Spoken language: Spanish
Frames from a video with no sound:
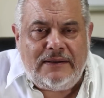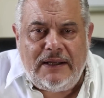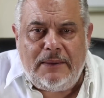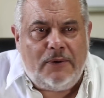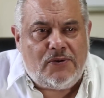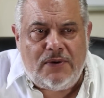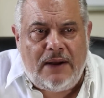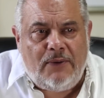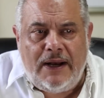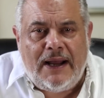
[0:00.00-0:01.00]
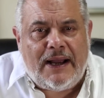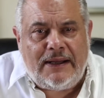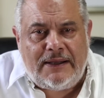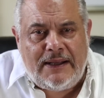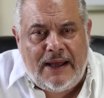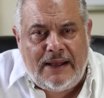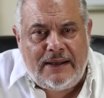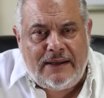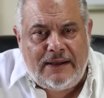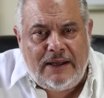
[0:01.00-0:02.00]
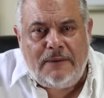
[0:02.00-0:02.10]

tenemos una buena cantidad de, de